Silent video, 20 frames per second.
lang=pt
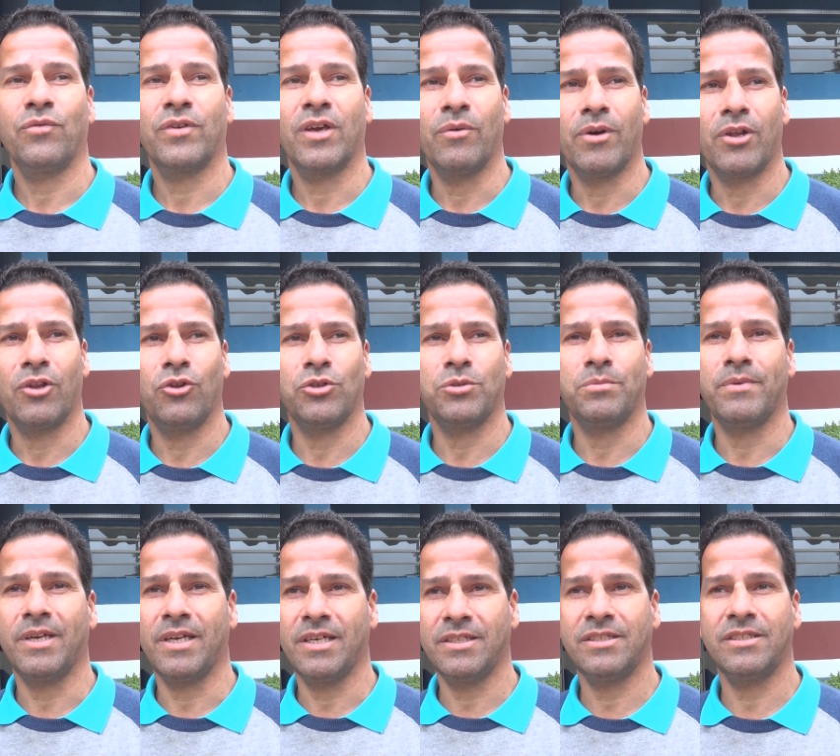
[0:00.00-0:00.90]
Eu fiquei um ano e dois
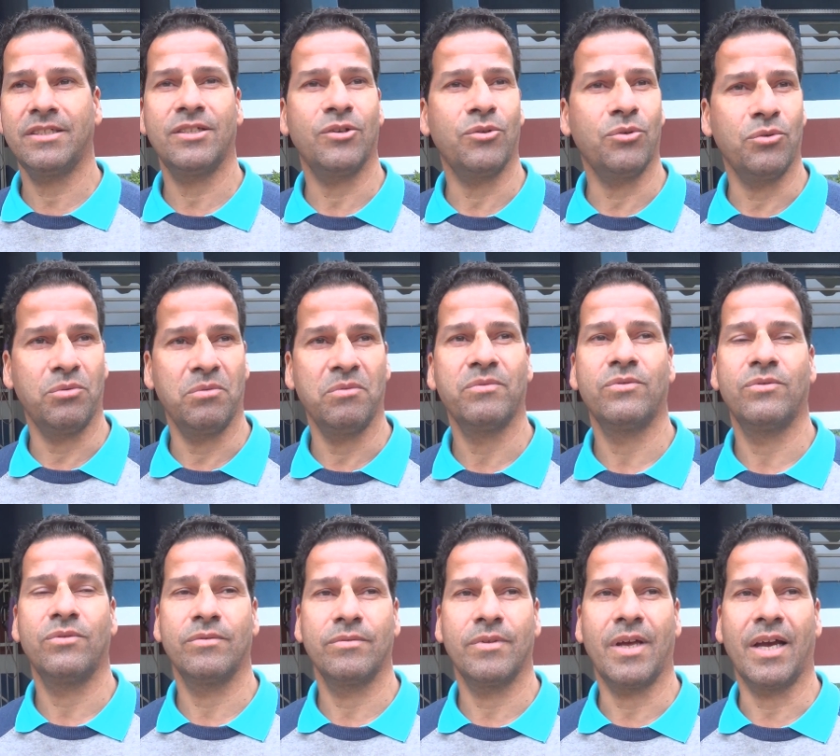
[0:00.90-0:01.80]
meses, eu
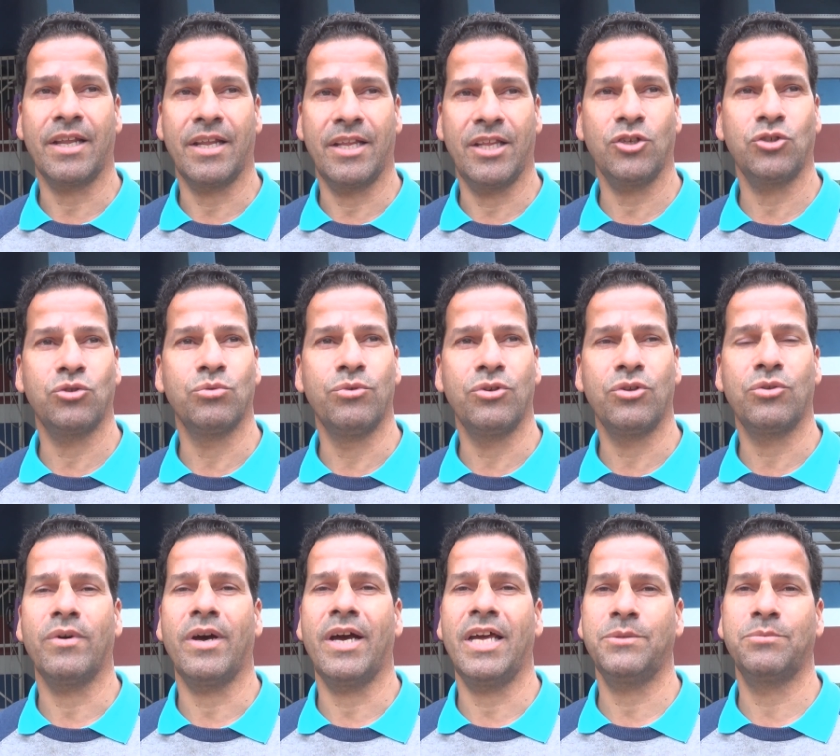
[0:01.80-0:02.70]
agradeço
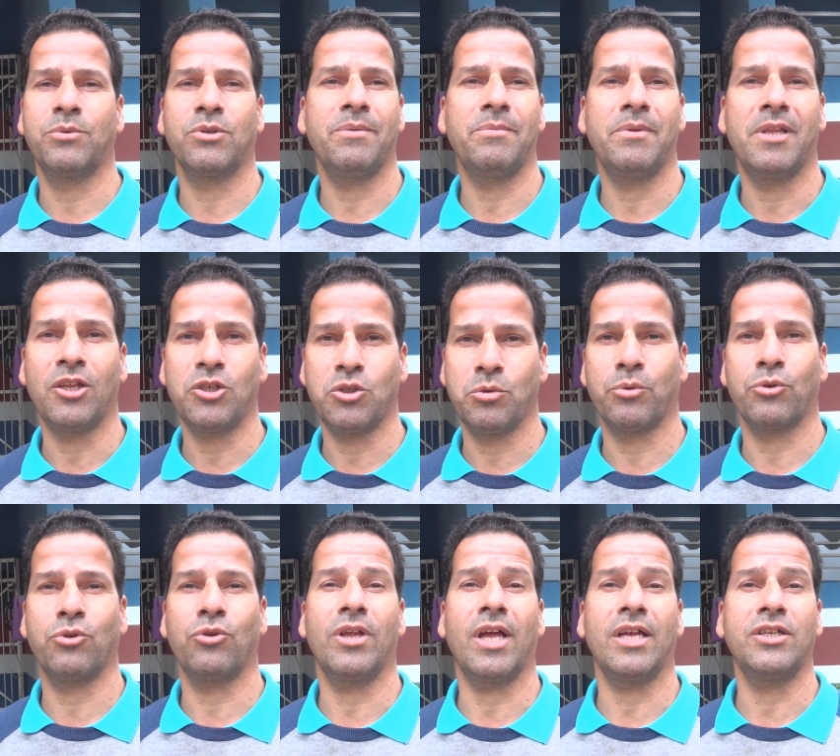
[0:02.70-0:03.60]
muito o Aires por ter me dado essa
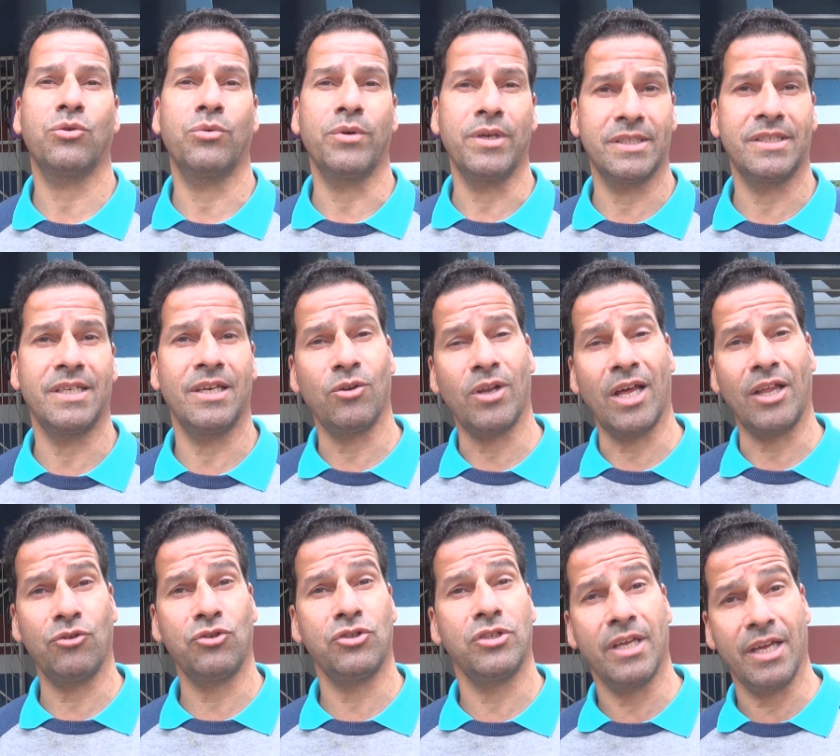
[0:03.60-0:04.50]
oportunidade de conhecer o
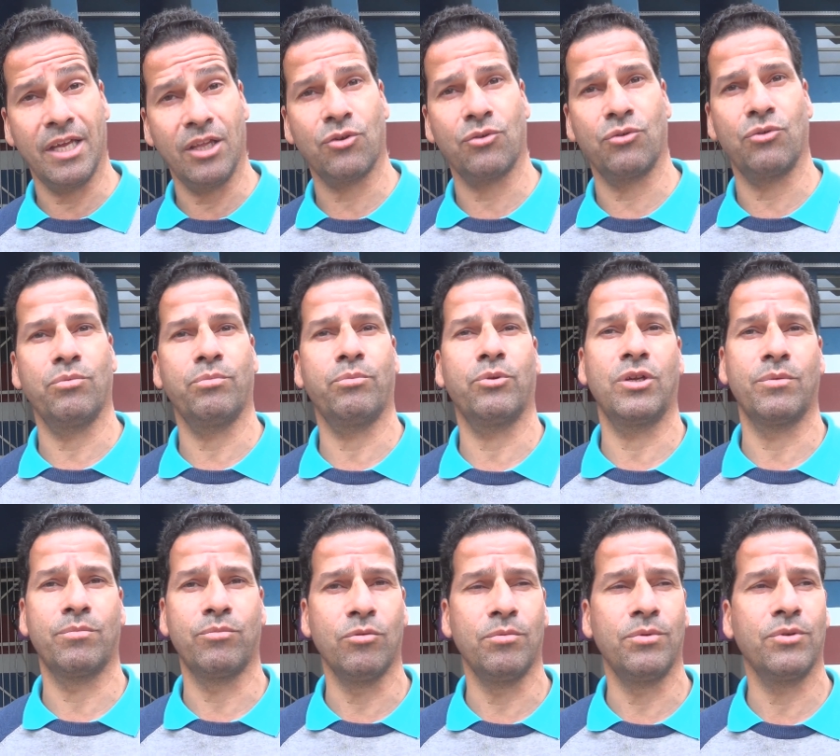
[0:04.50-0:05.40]
lado de dentro do
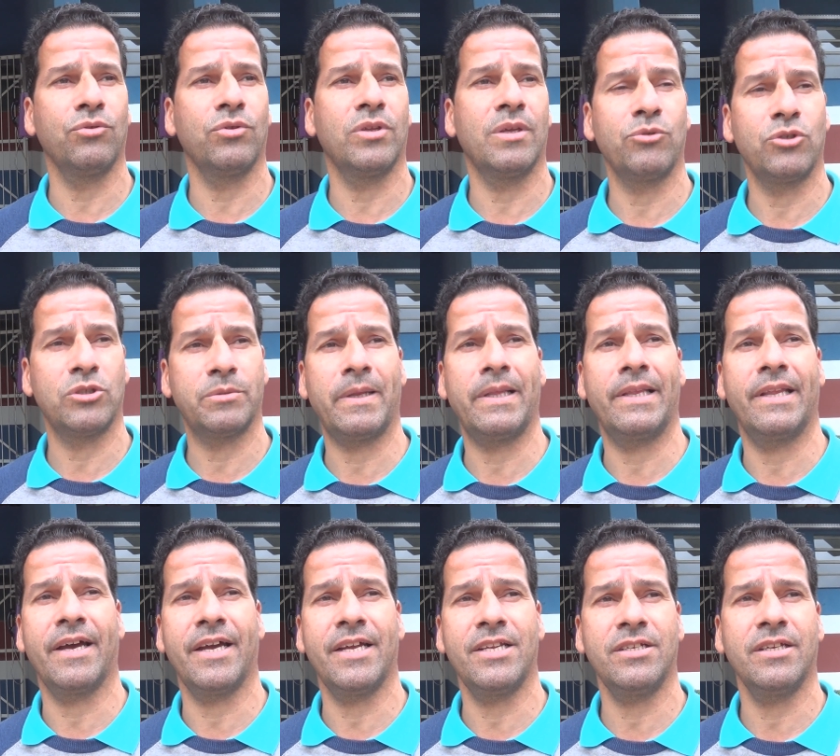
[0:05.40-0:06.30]
poder público, da
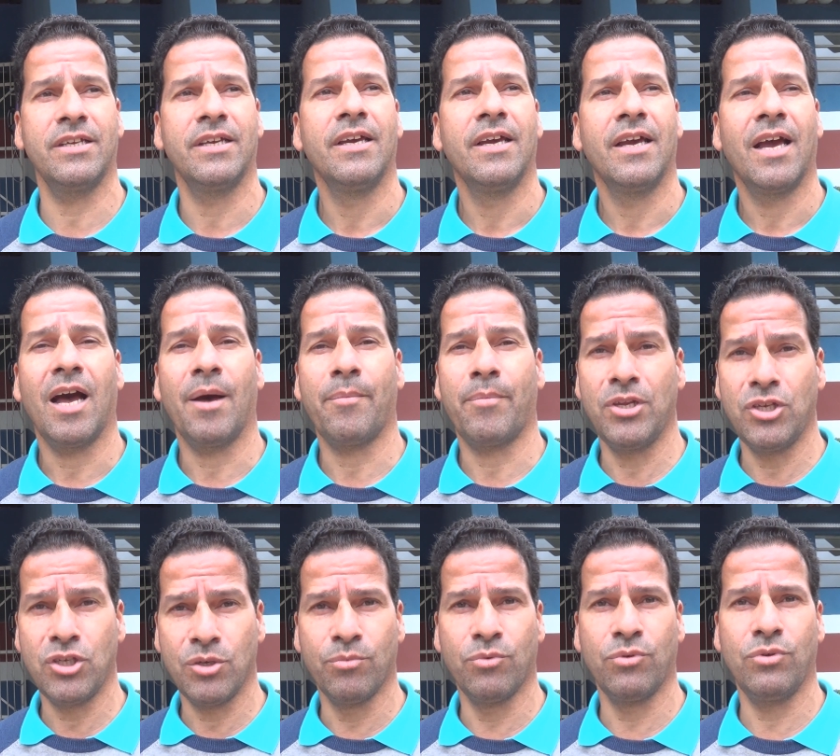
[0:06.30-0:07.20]
municipalidade.
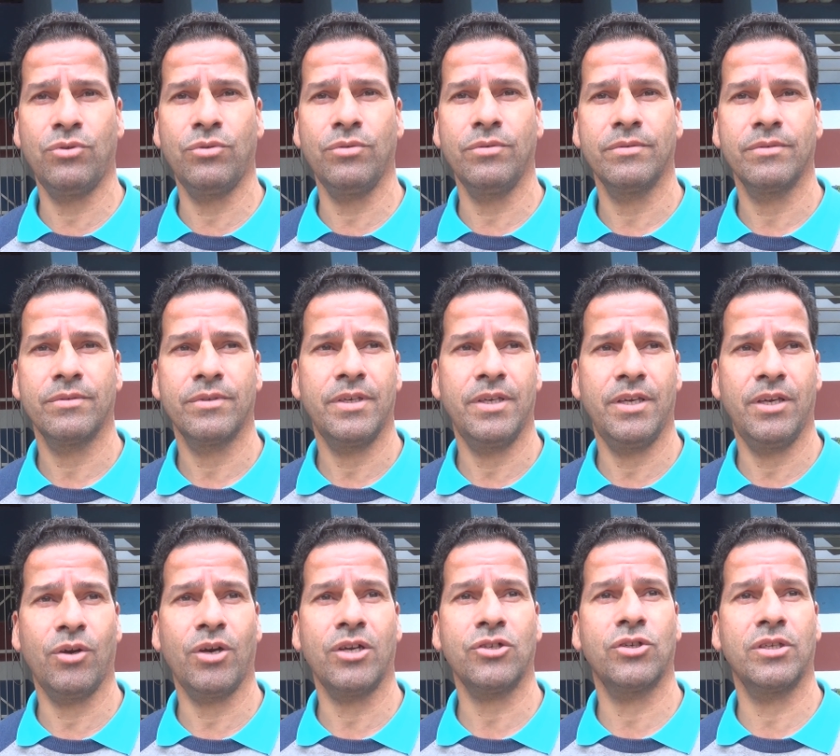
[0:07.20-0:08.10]
Aprendi muito e
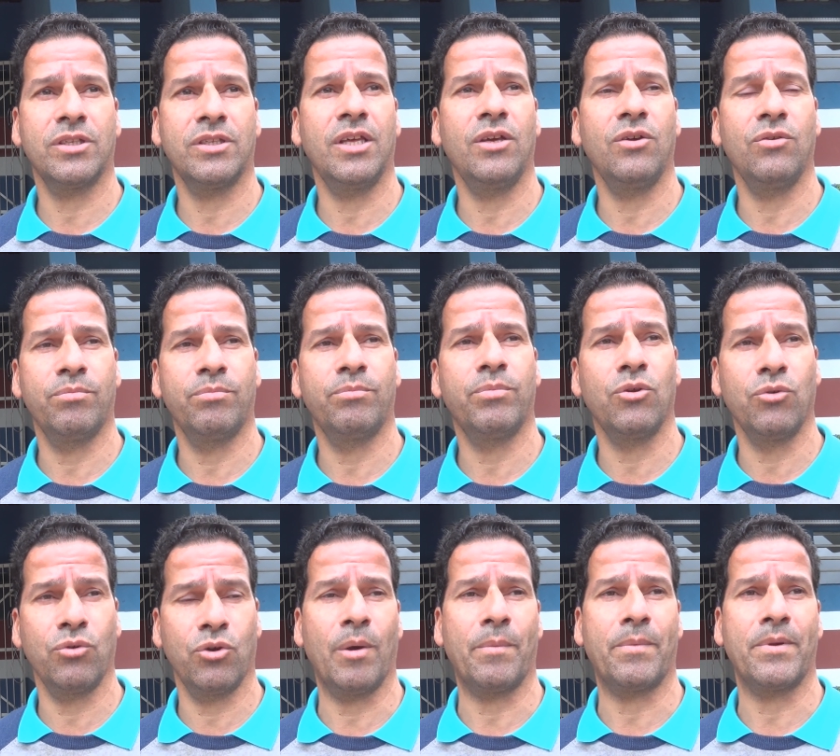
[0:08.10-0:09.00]
eu acho que tenho,
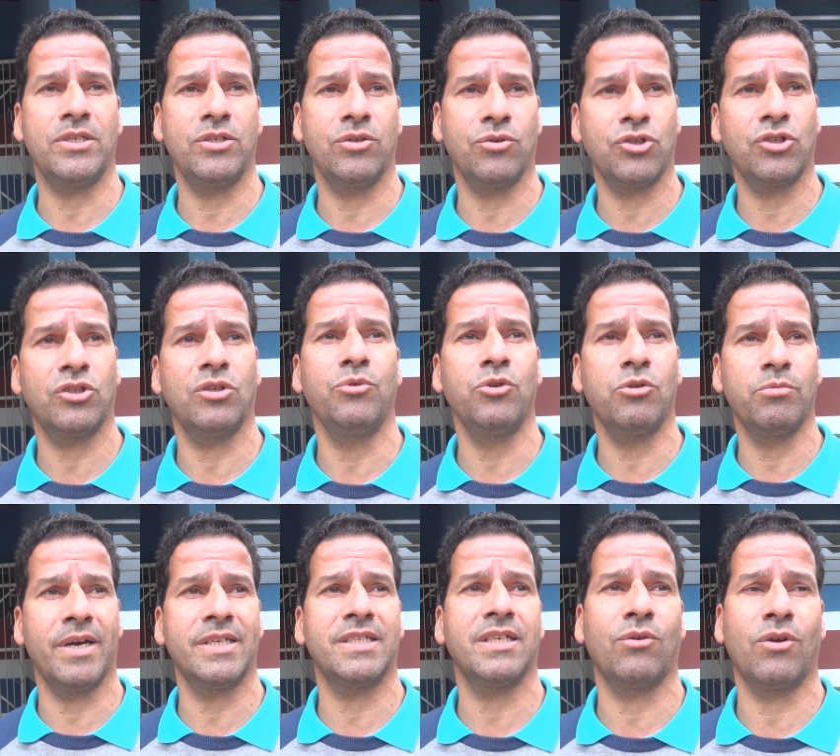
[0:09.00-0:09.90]
pelo que eu aprendi hoje, tenho
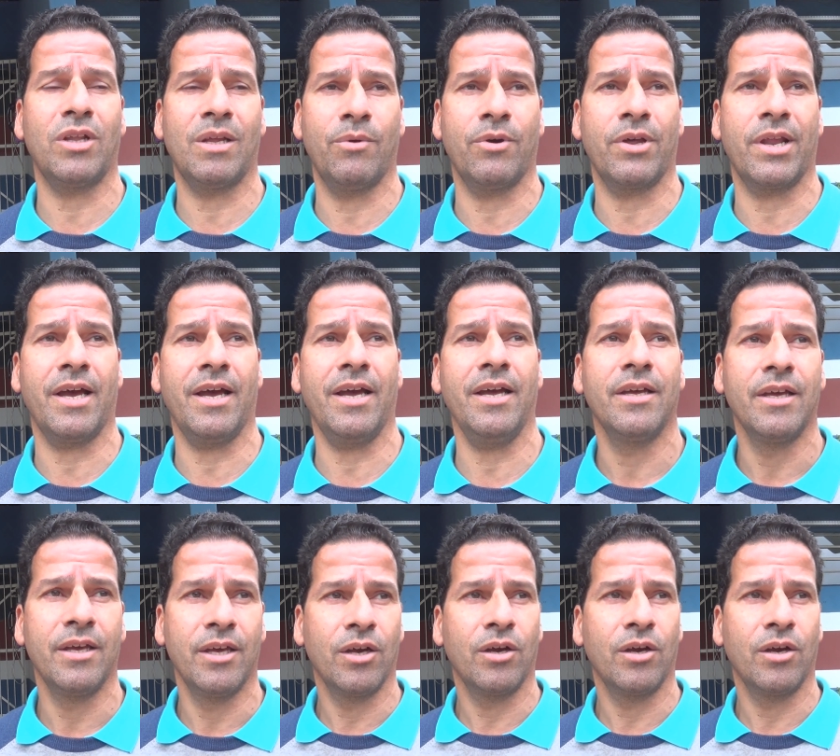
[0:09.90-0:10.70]
muito mais a colaborar